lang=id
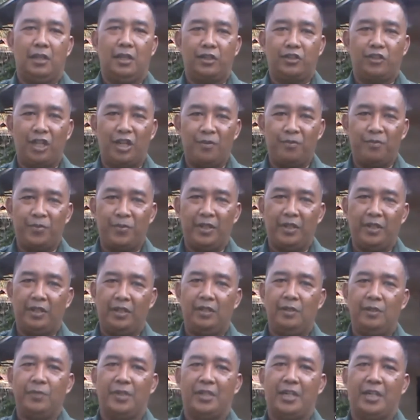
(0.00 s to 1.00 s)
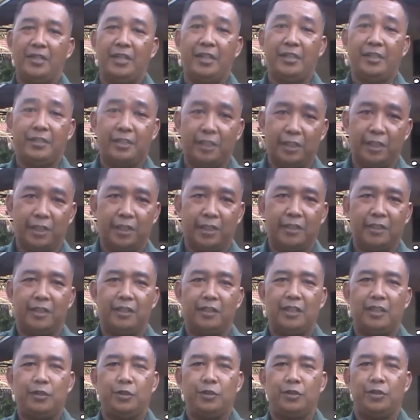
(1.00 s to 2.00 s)
SMP, bahkan SD
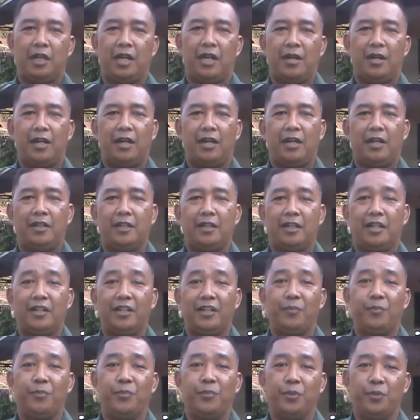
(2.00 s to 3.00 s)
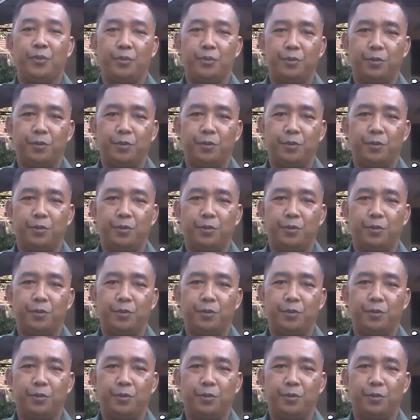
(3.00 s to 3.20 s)
kita sudah adakan demo.